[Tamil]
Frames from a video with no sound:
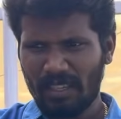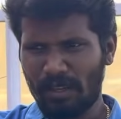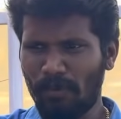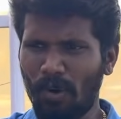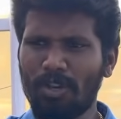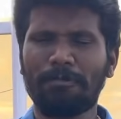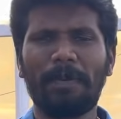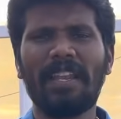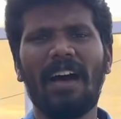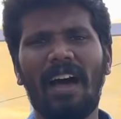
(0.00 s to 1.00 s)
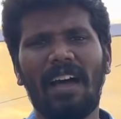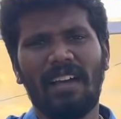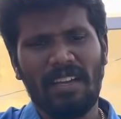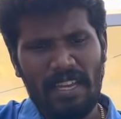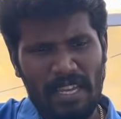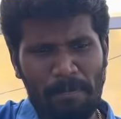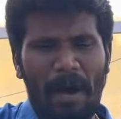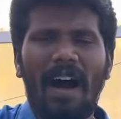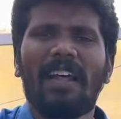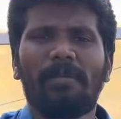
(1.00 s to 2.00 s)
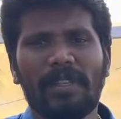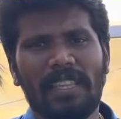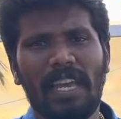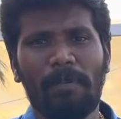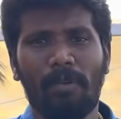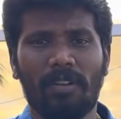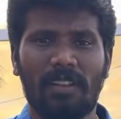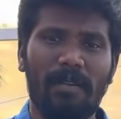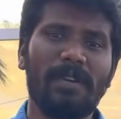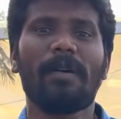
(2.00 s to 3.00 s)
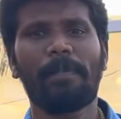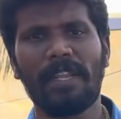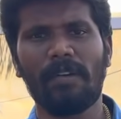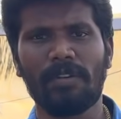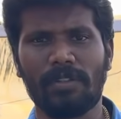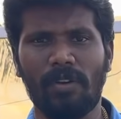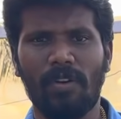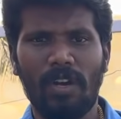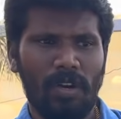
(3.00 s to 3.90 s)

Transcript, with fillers: இவ்வளோ ஸ்பீடாக இப்போ ஆரம்பத்திலே போகிறதெல்லாம் மிகப்பெரிய விஷயம்